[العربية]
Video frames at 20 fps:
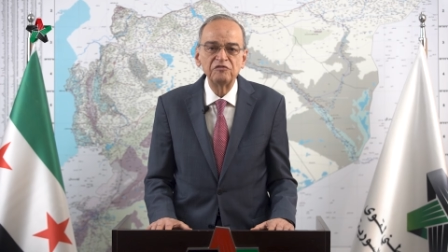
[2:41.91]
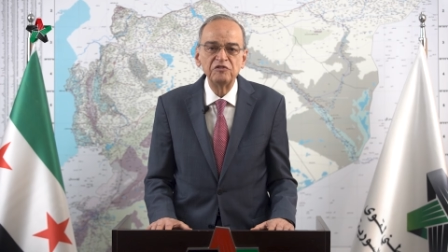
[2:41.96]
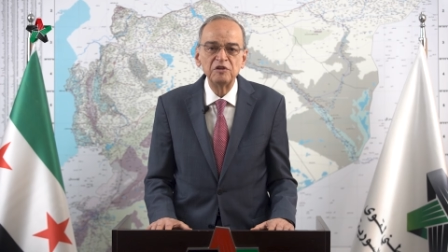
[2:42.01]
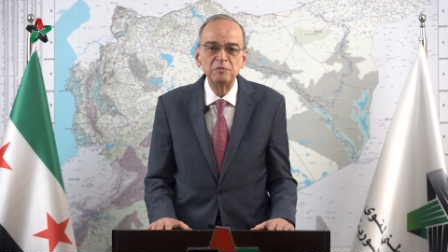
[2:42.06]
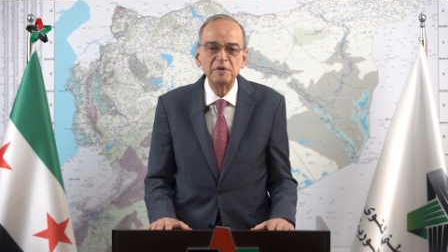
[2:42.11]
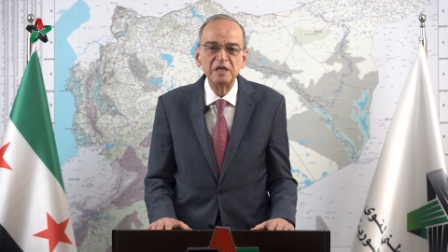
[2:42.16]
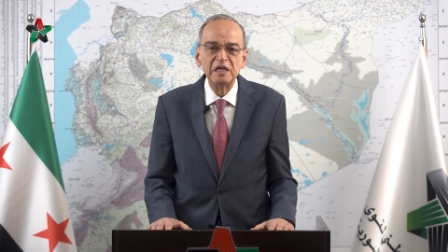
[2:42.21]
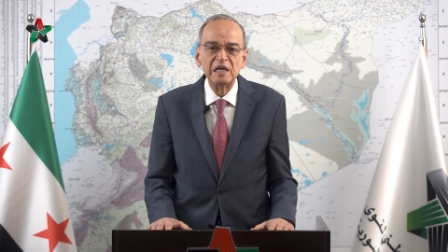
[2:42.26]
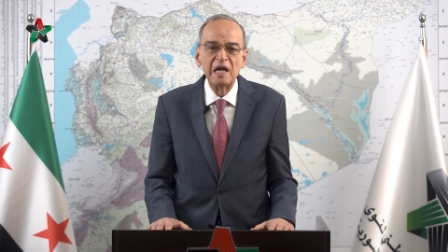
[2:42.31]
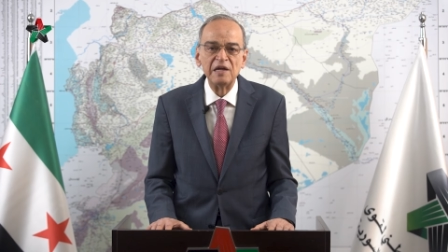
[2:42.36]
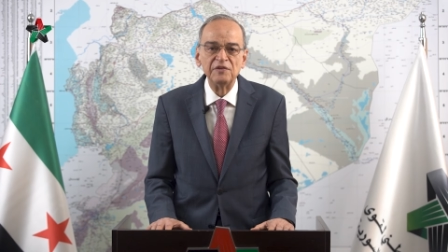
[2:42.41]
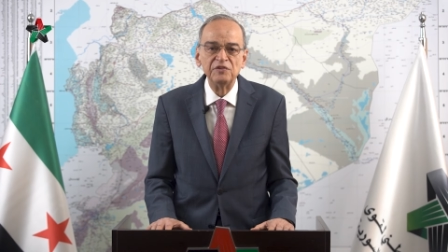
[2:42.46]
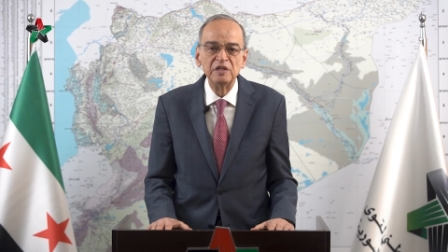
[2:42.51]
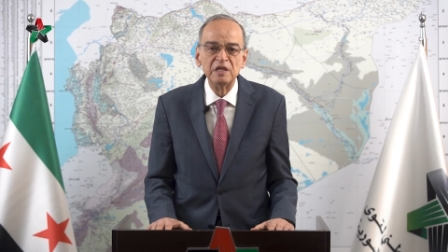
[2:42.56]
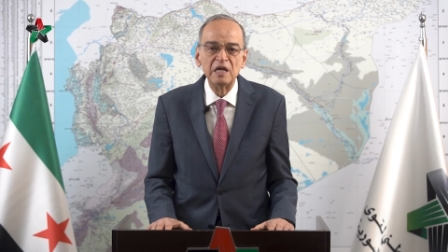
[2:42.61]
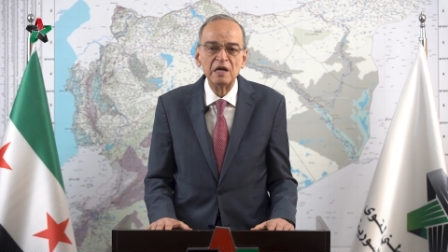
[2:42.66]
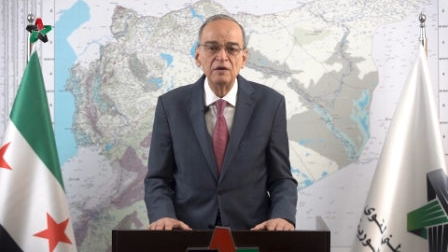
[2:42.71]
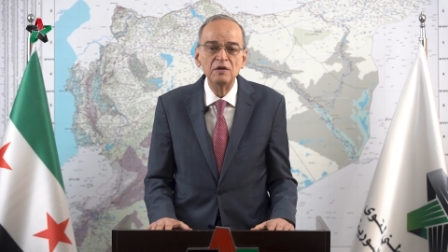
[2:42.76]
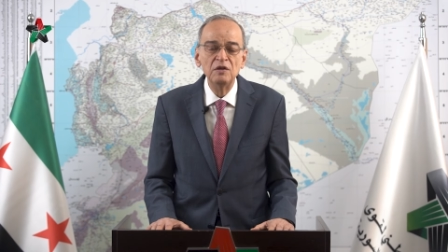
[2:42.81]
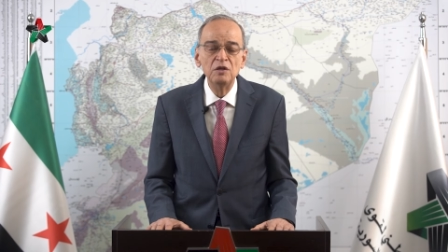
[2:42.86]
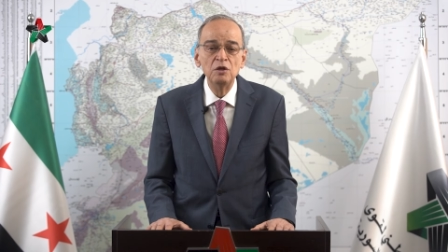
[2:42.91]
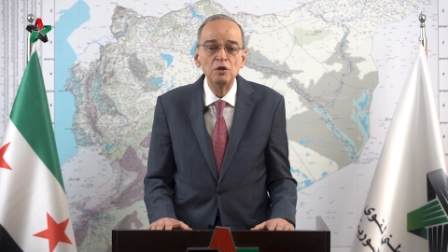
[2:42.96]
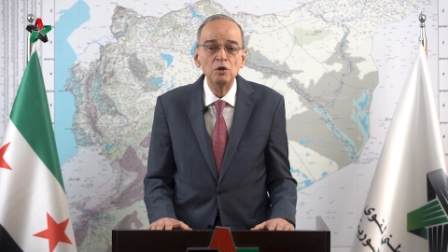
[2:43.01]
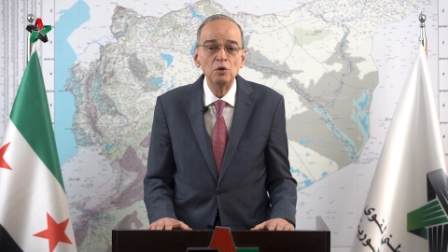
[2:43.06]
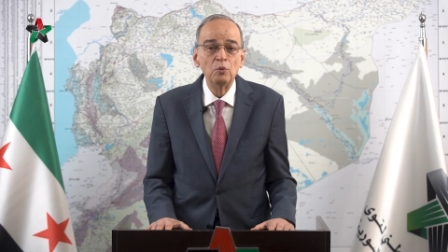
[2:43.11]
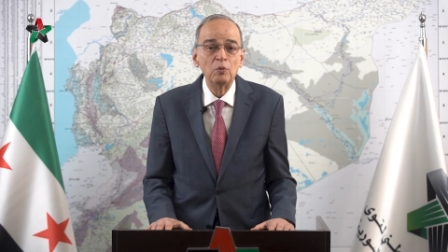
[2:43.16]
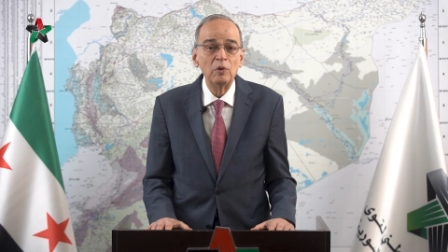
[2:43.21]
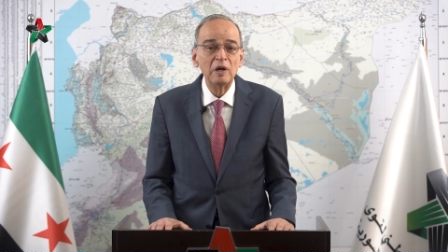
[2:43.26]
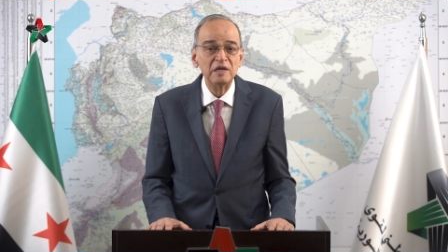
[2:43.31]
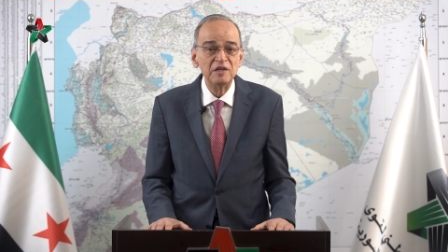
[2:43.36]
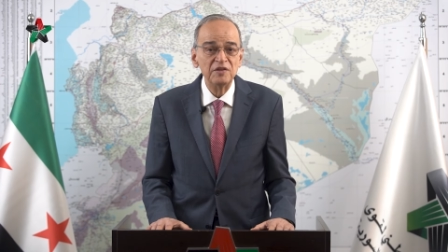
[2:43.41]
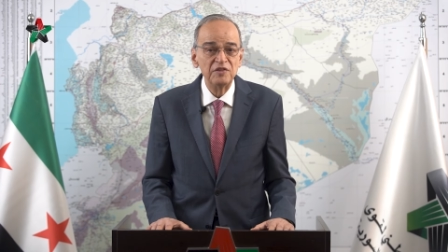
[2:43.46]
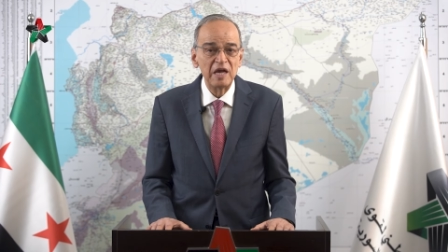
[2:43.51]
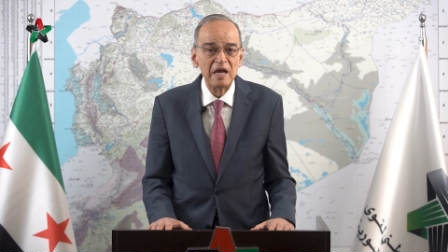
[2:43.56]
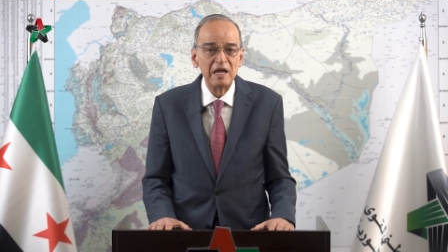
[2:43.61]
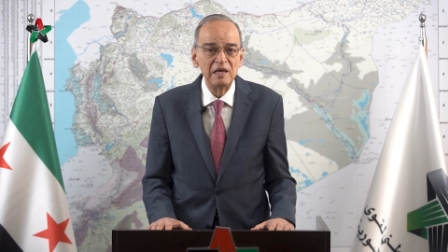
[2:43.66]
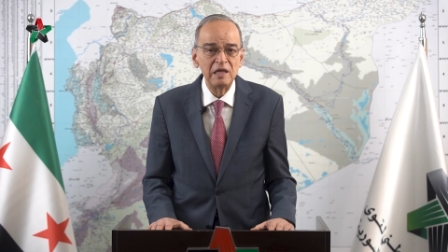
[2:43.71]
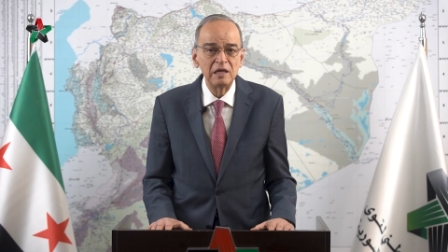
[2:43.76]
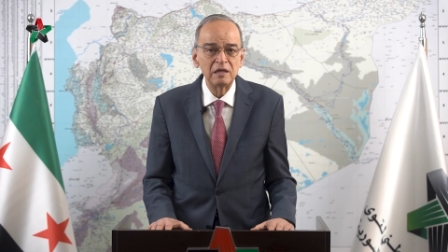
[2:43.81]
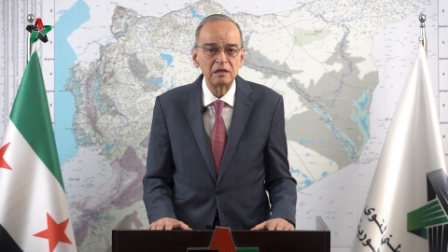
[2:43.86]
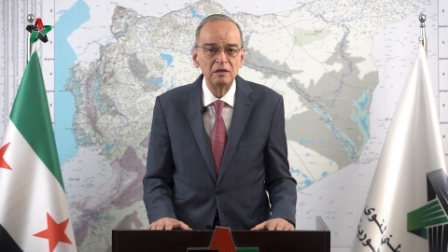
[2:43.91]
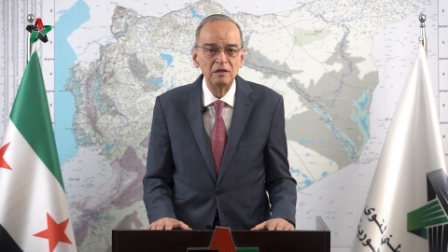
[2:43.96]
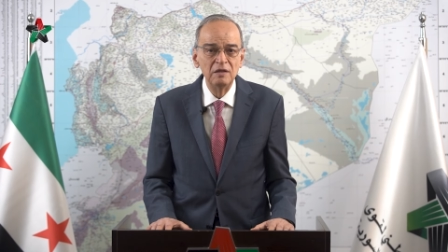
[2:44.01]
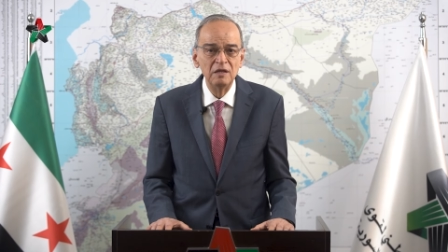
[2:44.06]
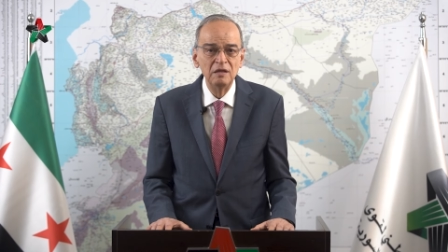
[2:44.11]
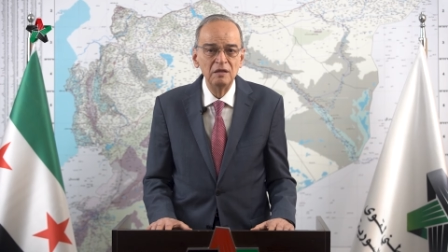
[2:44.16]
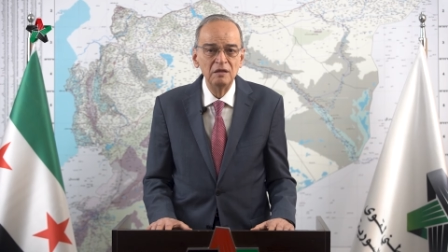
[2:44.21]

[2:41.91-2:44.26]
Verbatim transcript: في بلادنا ولذلك